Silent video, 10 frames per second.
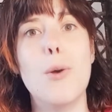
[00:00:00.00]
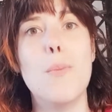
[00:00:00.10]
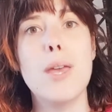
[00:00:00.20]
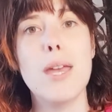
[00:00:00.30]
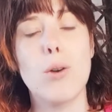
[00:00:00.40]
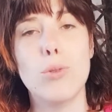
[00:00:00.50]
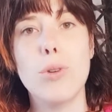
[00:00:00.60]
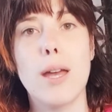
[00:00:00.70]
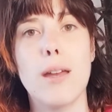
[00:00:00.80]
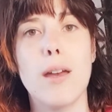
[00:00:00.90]
mais en
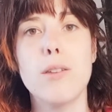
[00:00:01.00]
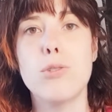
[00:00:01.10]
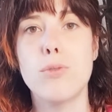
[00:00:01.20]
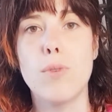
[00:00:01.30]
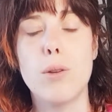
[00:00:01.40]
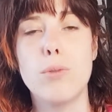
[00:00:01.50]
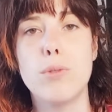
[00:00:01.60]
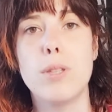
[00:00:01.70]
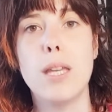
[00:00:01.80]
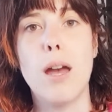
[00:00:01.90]
aucun cas, tu vas lui
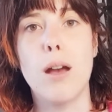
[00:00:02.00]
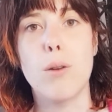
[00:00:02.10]
donner un